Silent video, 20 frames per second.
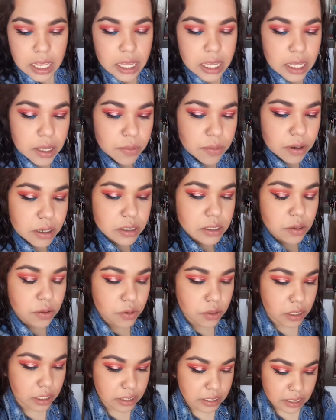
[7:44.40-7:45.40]
y voy a estar
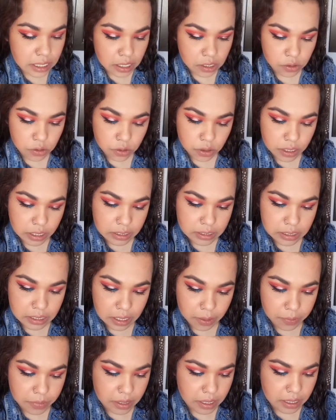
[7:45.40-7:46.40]
utilizando este
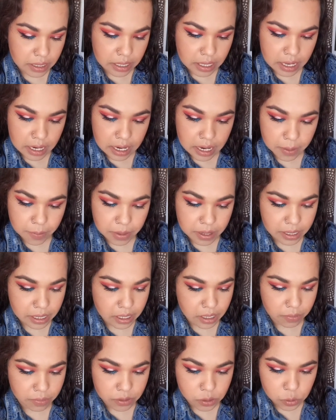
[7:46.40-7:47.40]
también de la marca
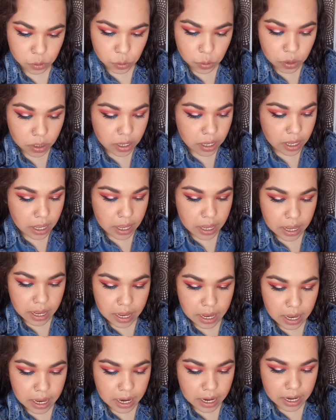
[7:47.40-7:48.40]
de Bisú
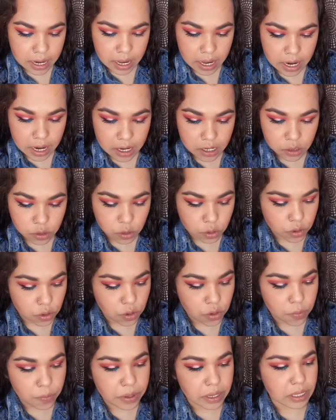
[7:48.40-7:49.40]
en el
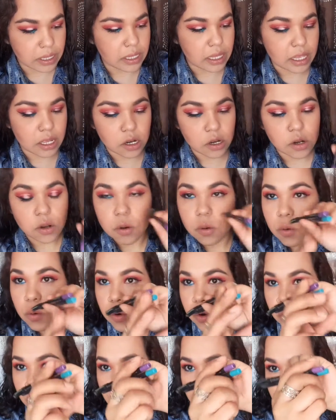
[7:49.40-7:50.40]
tono 20.
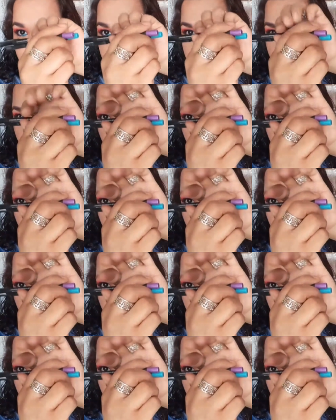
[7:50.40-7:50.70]
Uno es